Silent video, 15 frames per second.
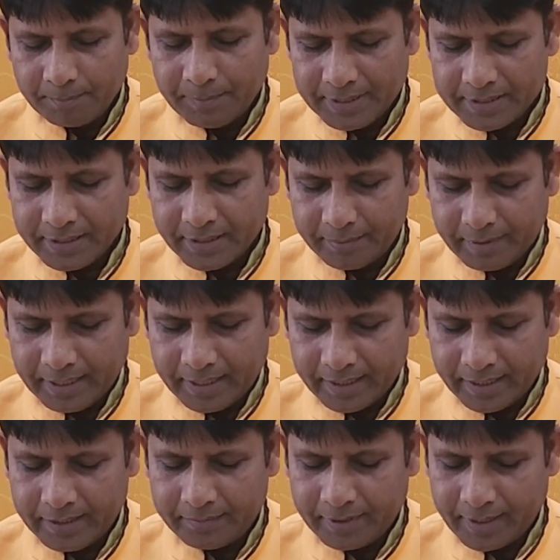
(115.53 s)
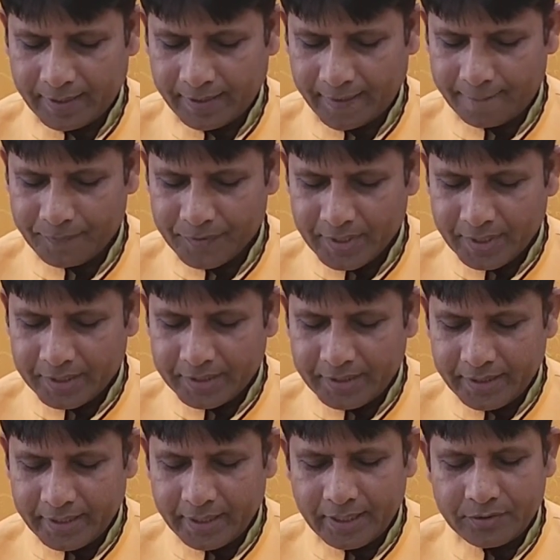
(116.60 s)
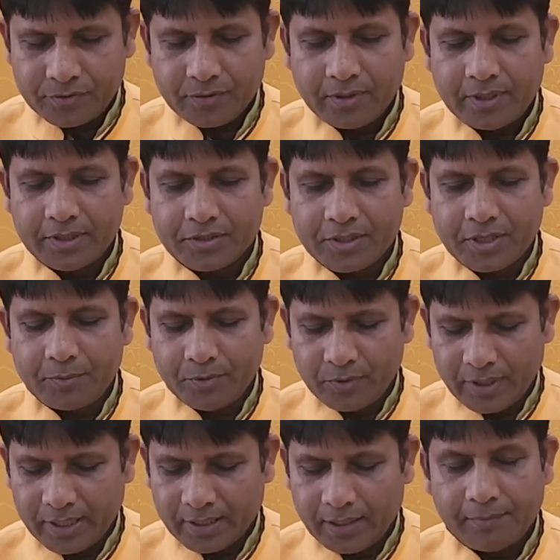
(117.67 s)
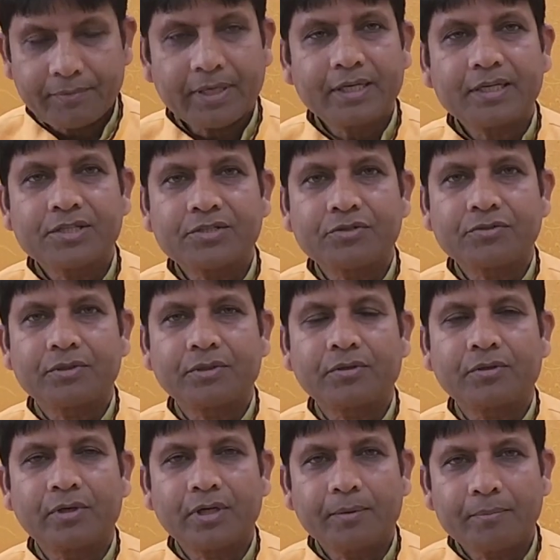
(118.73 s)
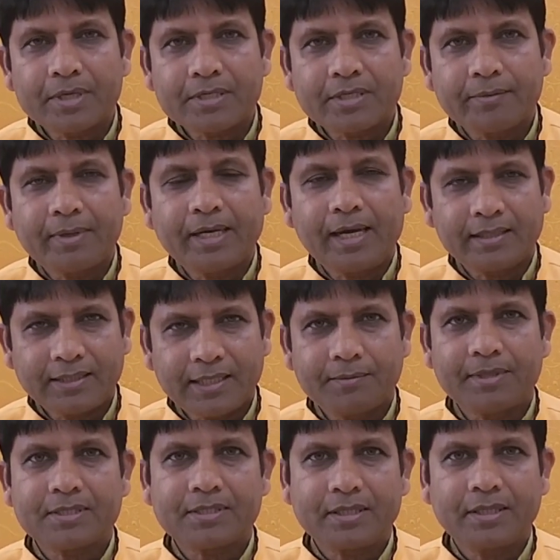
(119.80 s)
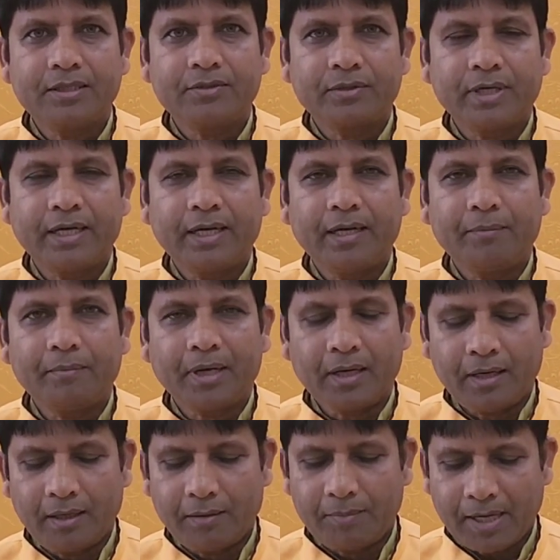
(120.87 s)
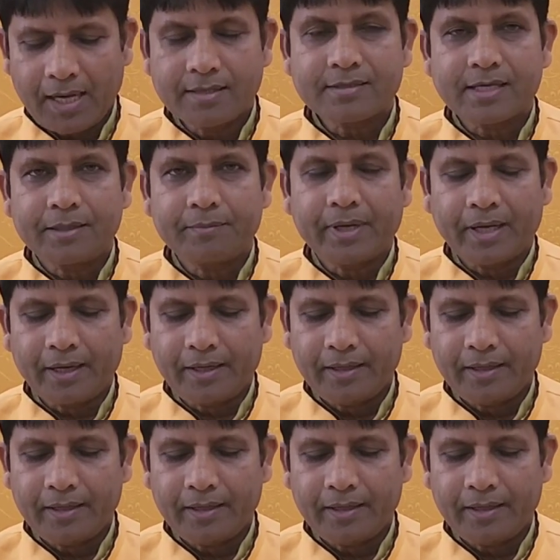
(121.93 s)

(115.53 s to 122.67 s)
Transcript: कंपलसरी मिलेगा ही मिलेगा ये जो इंटरव्यू है गर्ल ट्रेनिंग इंस्टीट्यूट रोड नंबर सेवन आजाद बस्ती जो है बगान सही में